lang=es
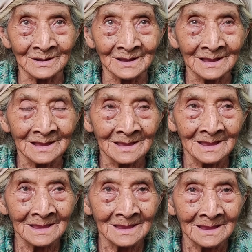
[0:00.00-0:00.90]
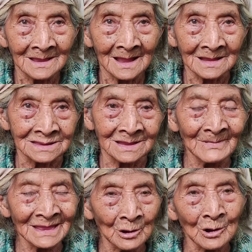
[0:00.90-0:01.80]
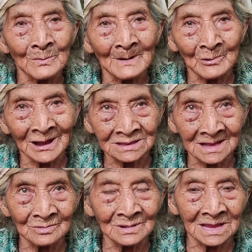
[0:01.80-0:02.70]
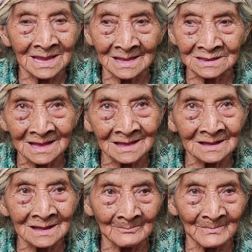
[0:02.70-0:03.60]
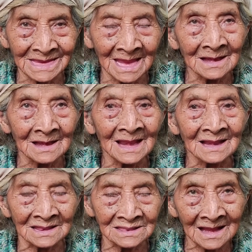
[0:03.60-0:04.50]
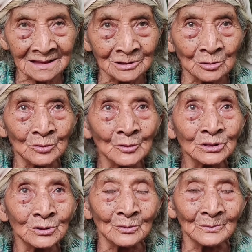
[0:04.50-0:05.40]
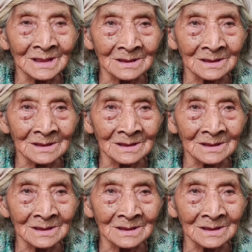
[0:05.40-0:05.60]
Ay, qué lindo la abuelita. Sí, me dijo, lo vamos a traer un día antes en la mañana, en la tarde nosotros.